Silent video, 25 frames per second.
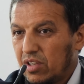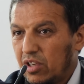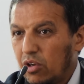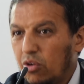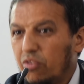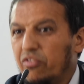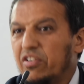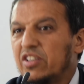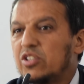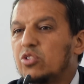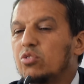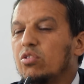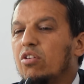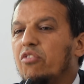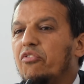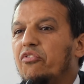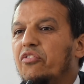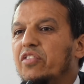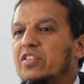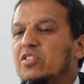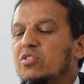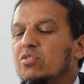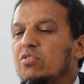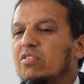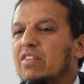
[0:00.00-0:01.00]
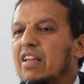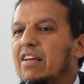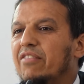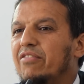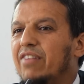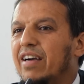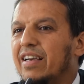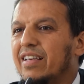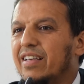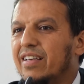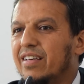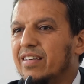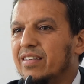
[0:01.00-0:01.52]
Et on va surfer sur la
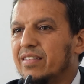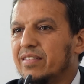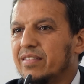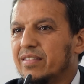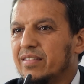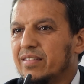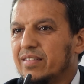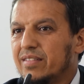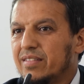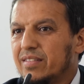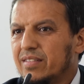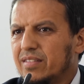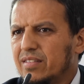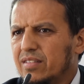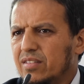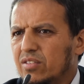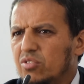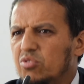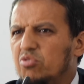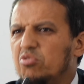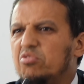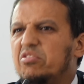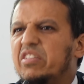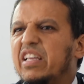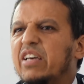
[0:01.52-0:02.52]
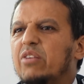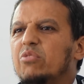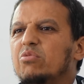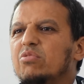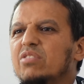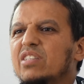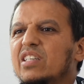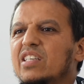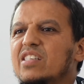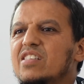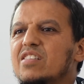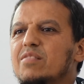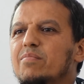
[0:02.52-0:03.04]
vague du
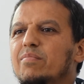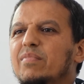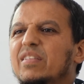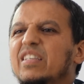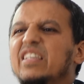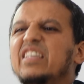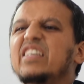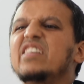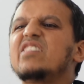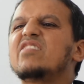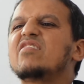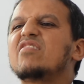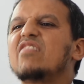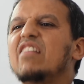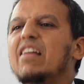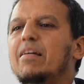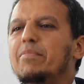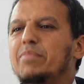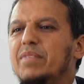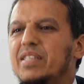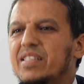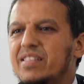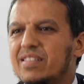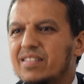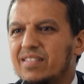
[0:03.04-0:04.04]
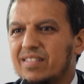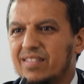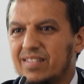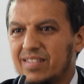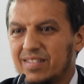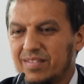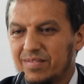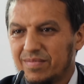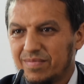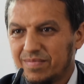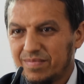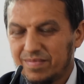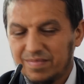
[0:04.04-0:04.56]
terrorisme islamiste.